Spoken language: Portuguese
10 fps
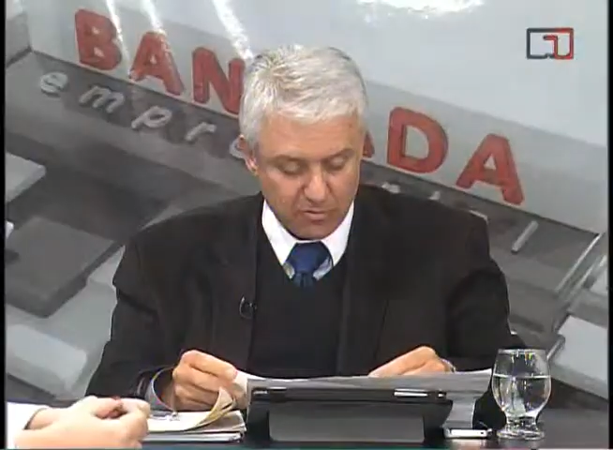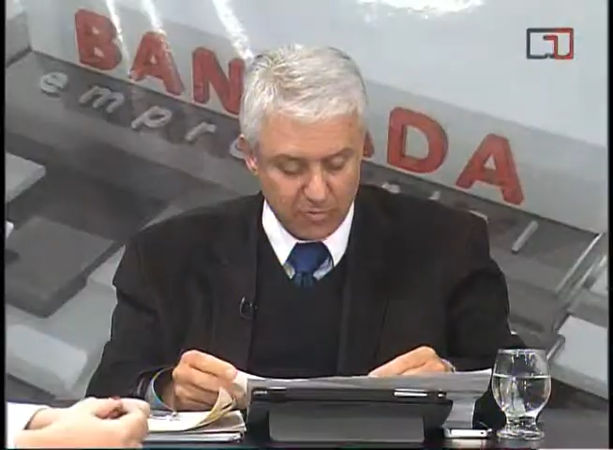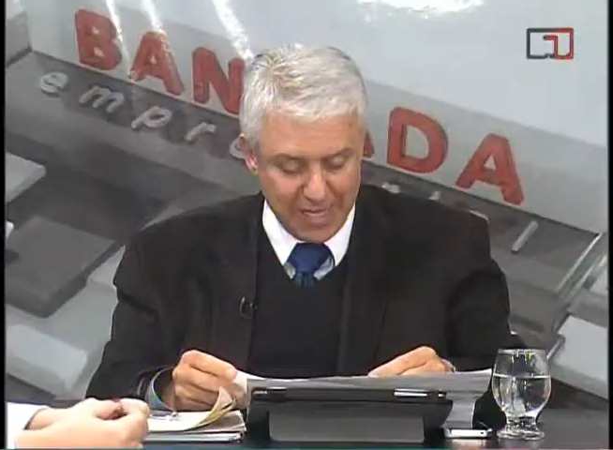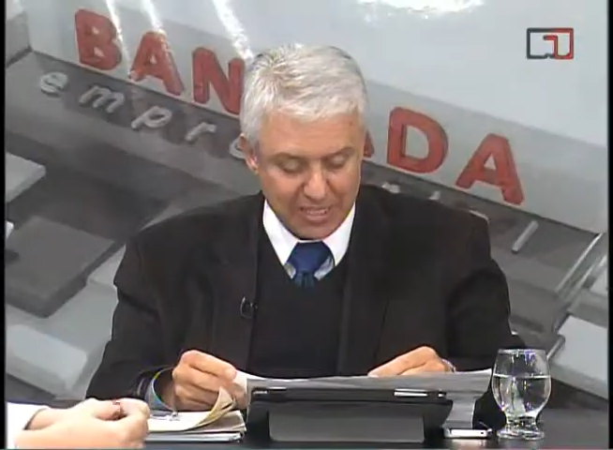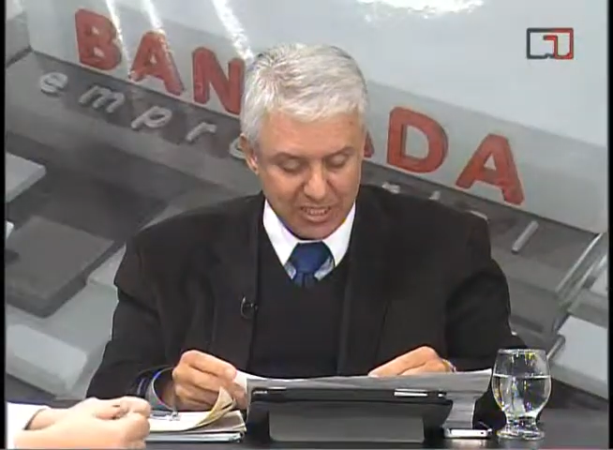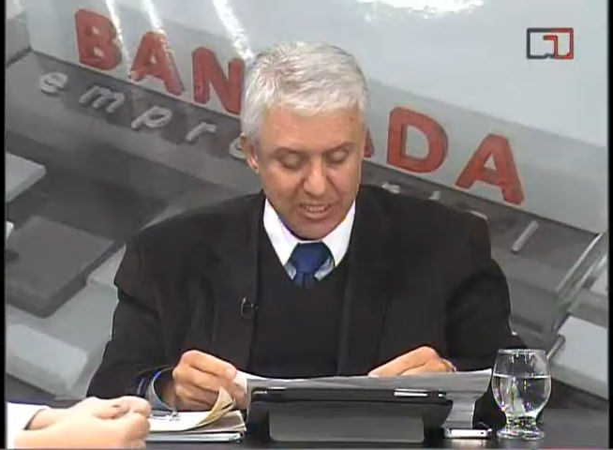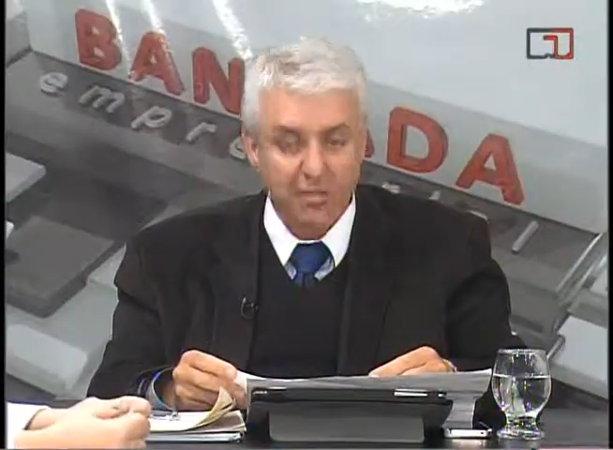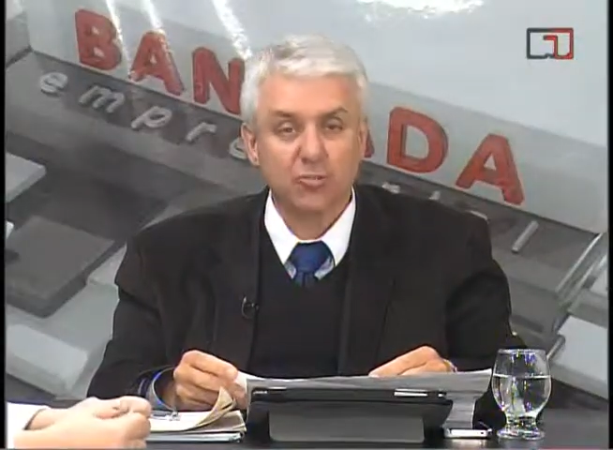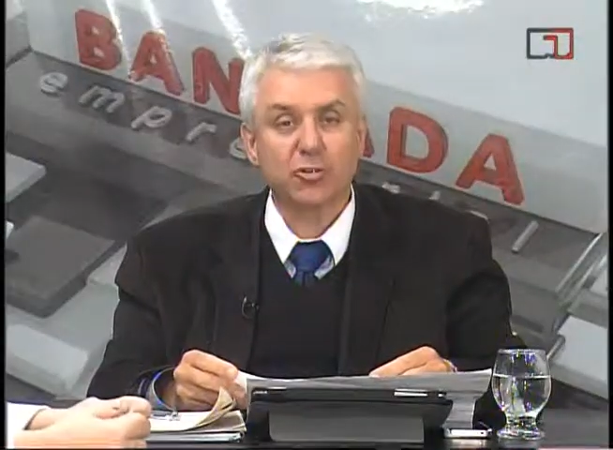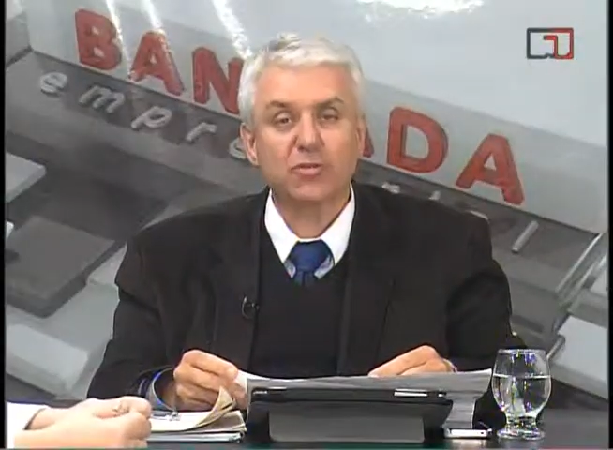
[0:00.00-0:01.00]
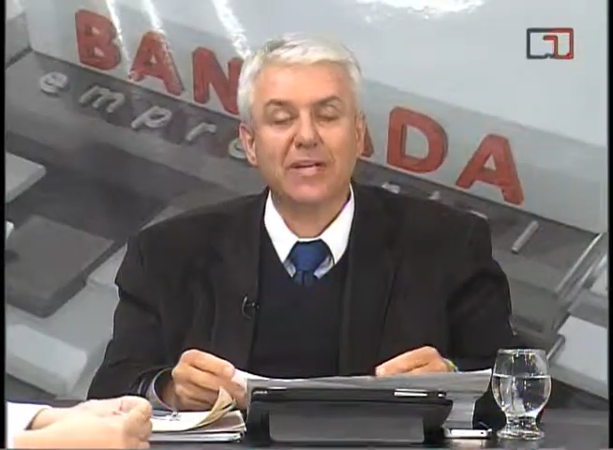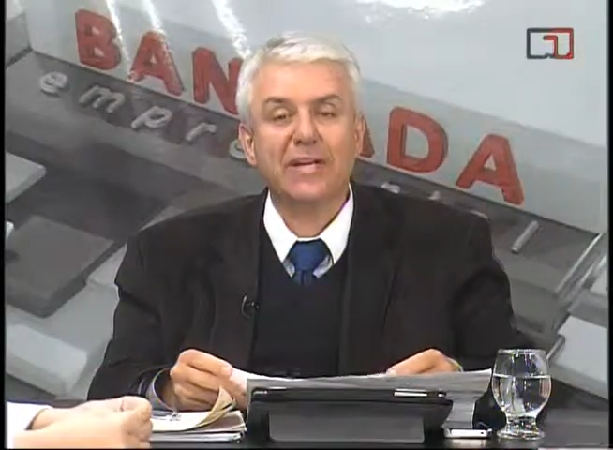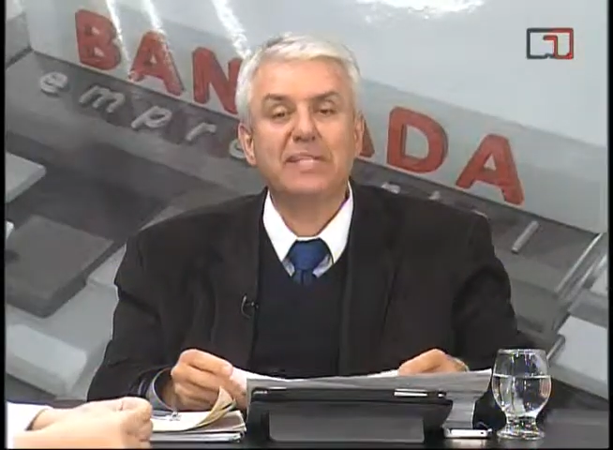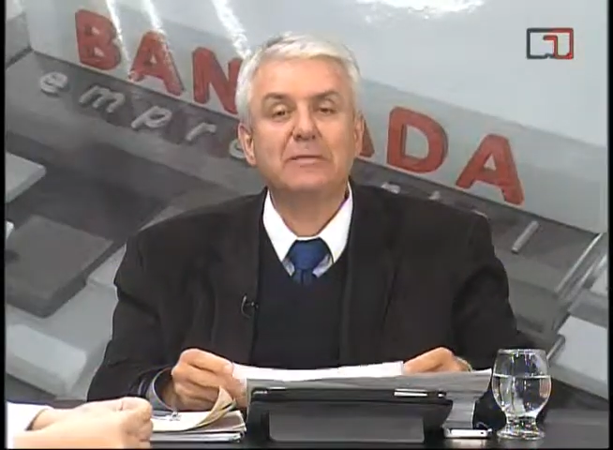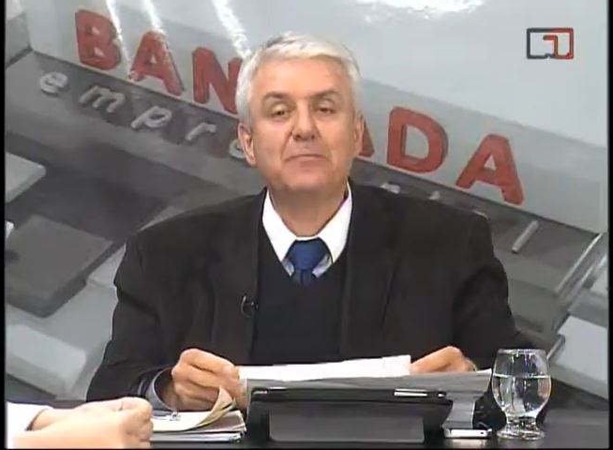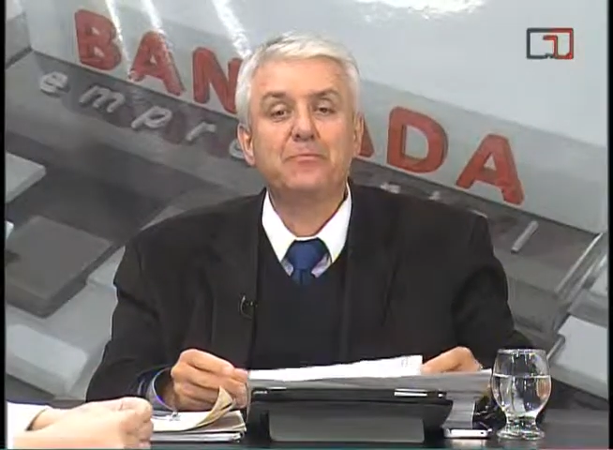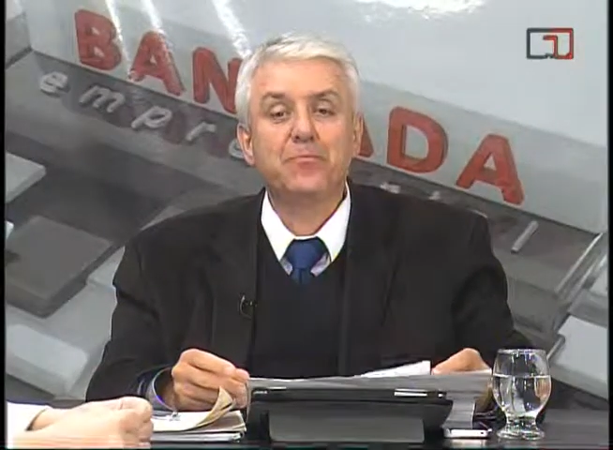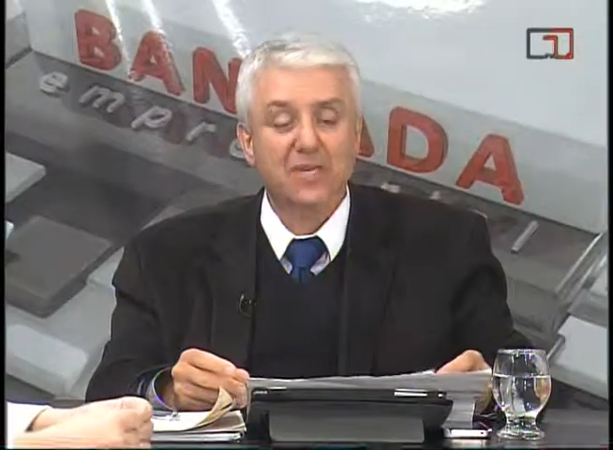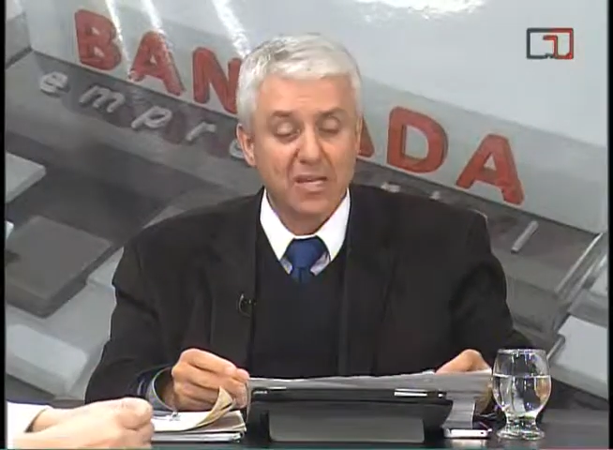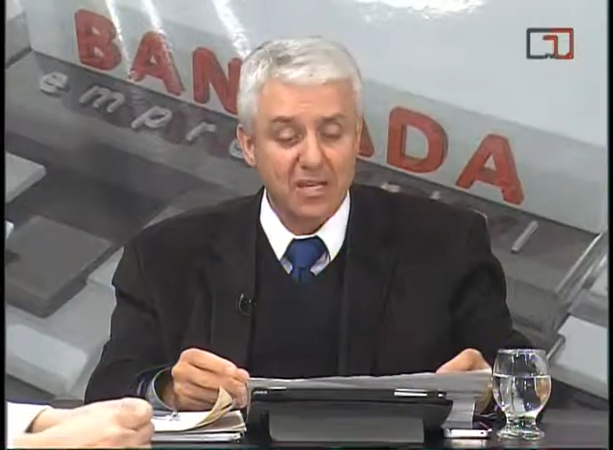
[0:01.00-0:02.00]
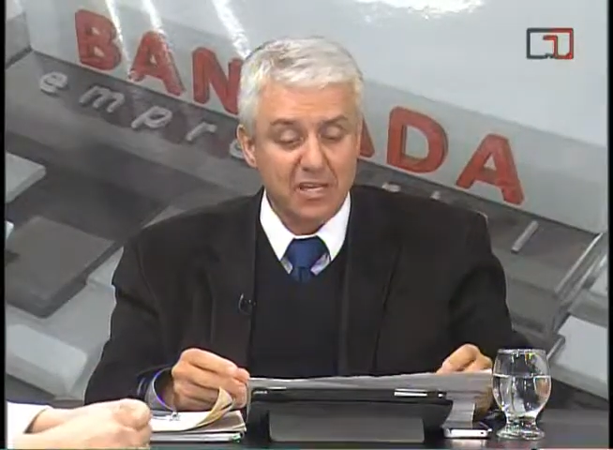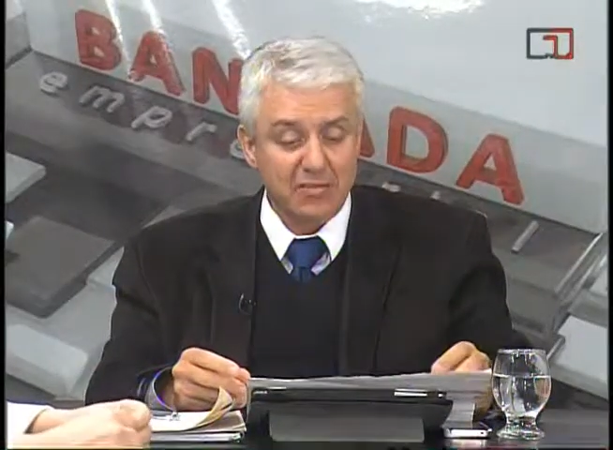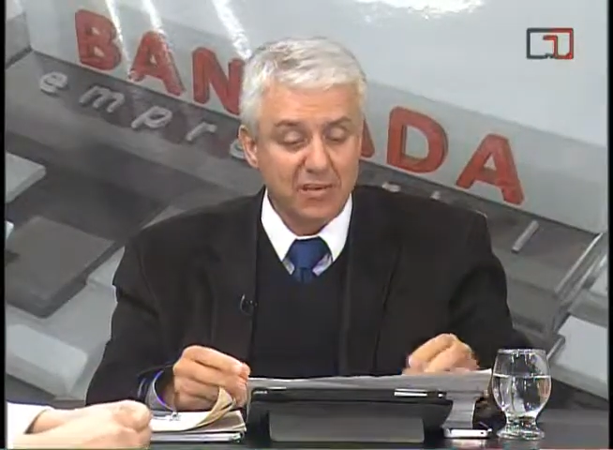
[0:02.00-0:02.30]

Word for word: base aqui em Porto Alegre, e